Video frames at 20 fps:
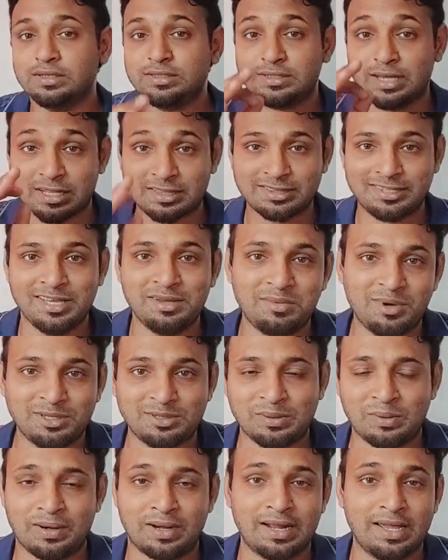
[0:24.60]
சத்தியமாக
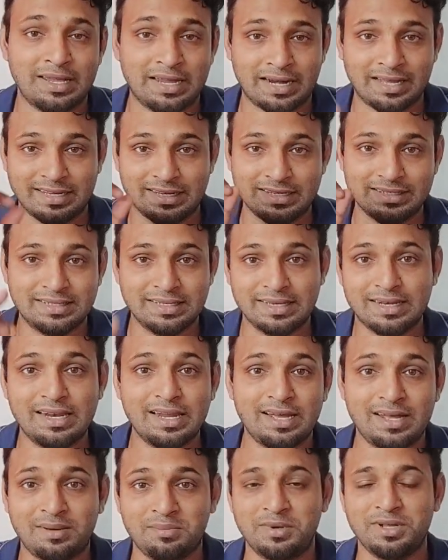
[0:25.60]
சொல்கிறேன் எனக்கு இது
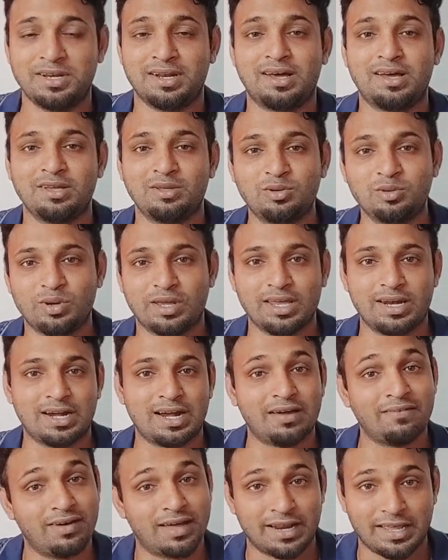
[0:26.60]
இல்லை அப்படின்னா யூகேல
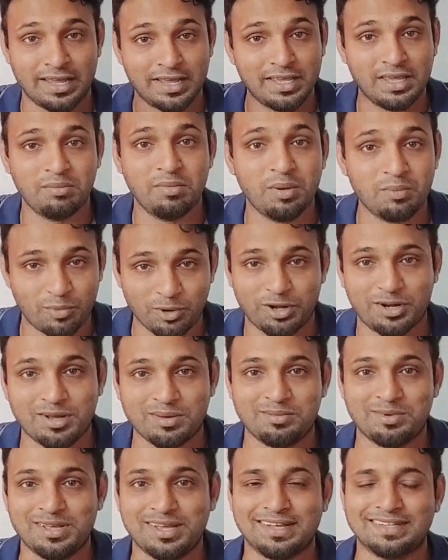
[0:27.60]
நான் வேறு எங்கேயுமே போயிருக்க
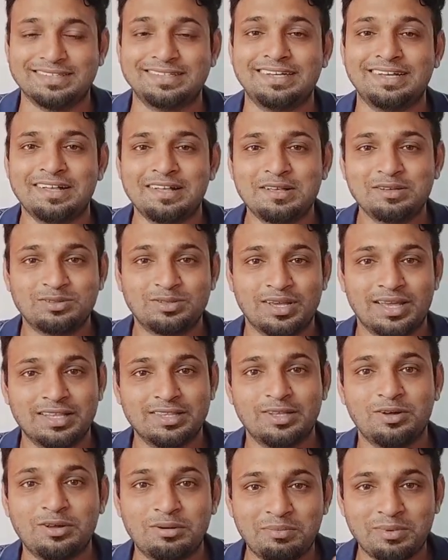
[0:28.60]
முடியாது ஸோ
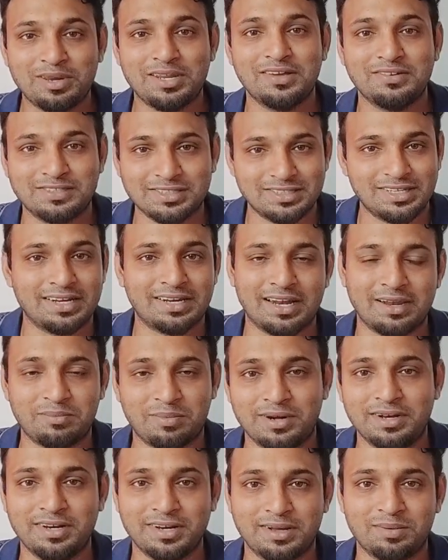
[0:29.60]
எந்த ஒரு பெரிய விஷயத்தையும் என்னால்
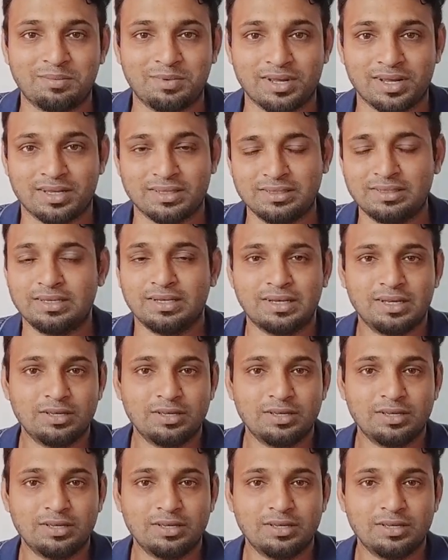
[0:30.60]
பண்ணியிருக்க முடியாது